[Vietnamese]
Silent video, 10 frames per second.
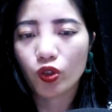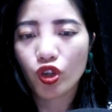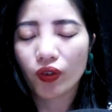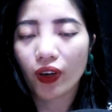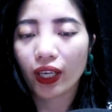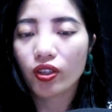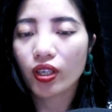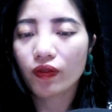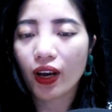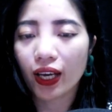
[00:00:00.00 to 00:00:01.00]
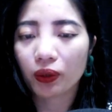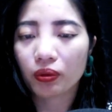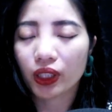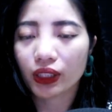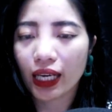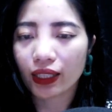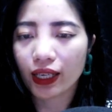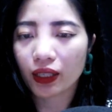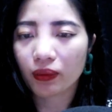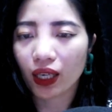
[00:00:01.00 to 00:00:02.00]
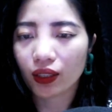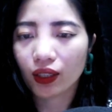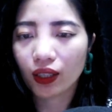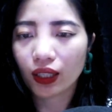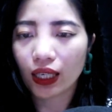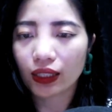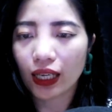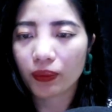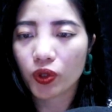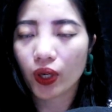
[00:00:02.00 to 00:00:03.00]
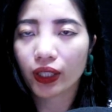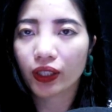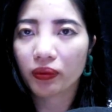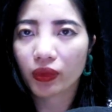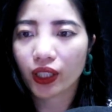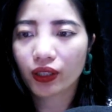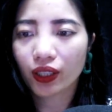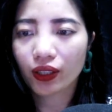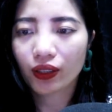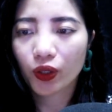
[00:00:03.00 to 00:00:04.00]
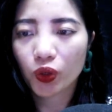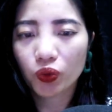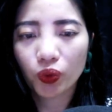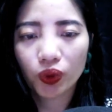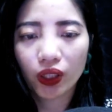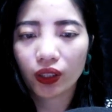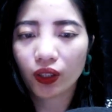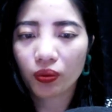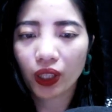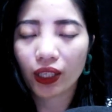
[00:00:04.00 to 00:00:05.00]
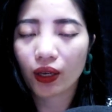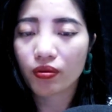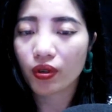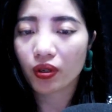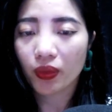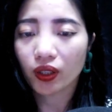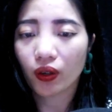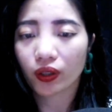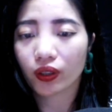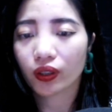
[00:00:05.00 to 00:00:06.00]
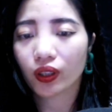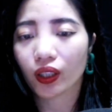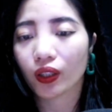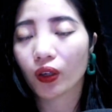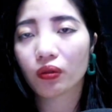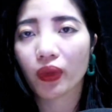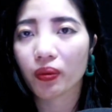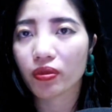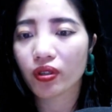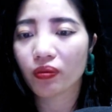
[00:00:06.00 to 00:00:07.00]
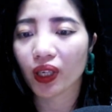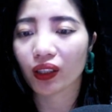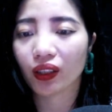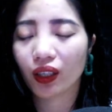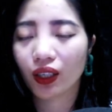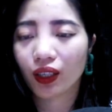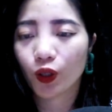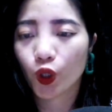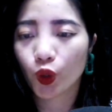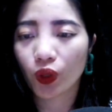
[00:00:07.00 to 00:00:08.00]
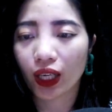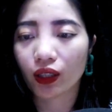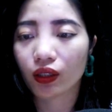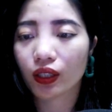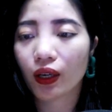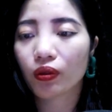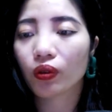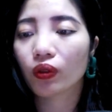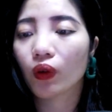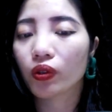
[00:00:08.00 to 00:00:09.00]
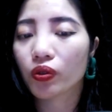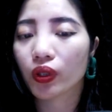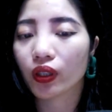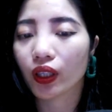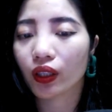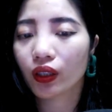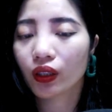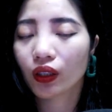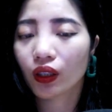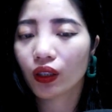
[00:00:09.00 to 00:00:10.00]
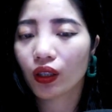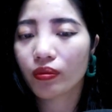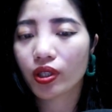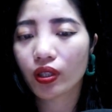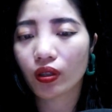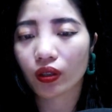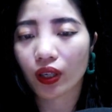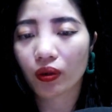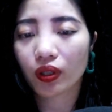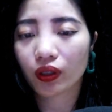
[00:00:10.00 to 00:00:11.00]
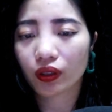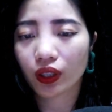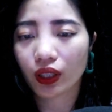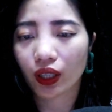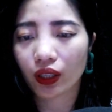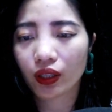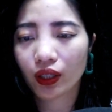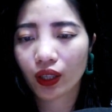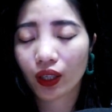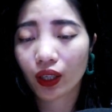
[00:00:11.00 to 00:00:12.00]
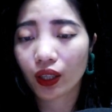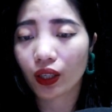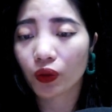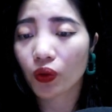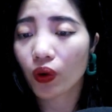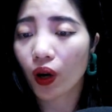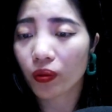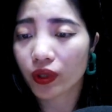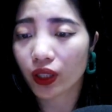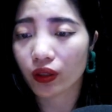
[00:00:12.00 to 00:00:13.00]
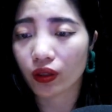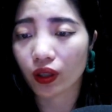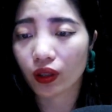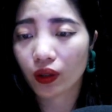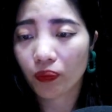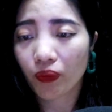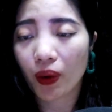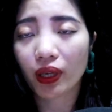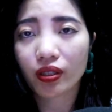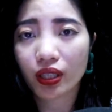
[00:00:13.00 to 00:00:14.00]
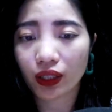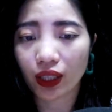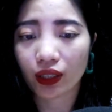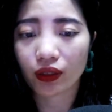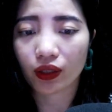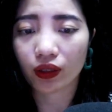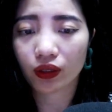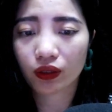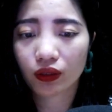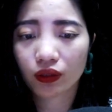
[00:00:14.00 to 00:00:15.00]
Chiếc váy trễ vai của Nhật Hạ đang mặc càng làm cho anh thêm kích thích. Vũ thần không thể nào rời mắt khỏi cơ thể non mềm trước mặt. Lúc này cơn đau đột ngột truyền đến, thậm chí còn đau hơn khi nãy, khiến cô không nhịn được mà bật ra thành tiếng.